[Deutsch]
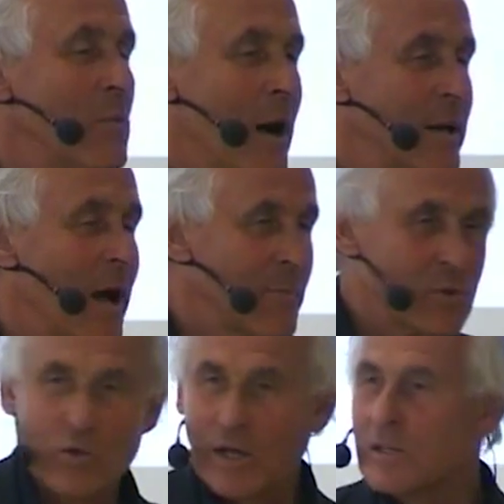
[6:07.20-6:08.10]
Humane haben,
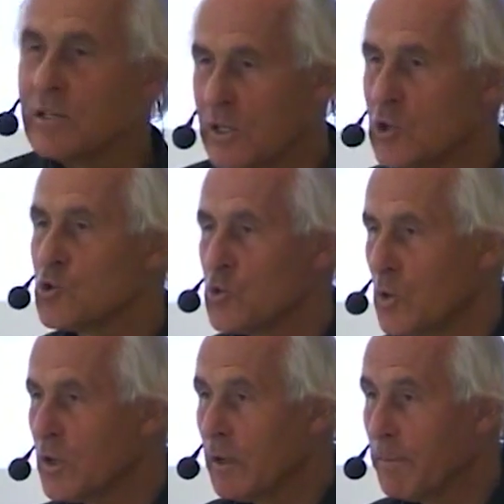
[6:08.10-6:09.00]
solange es nicht
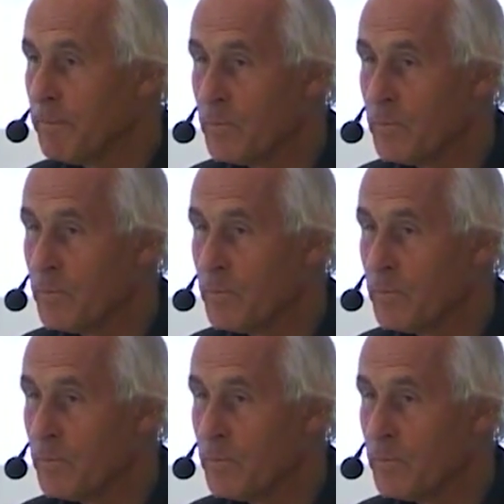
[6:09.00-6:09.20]
stört.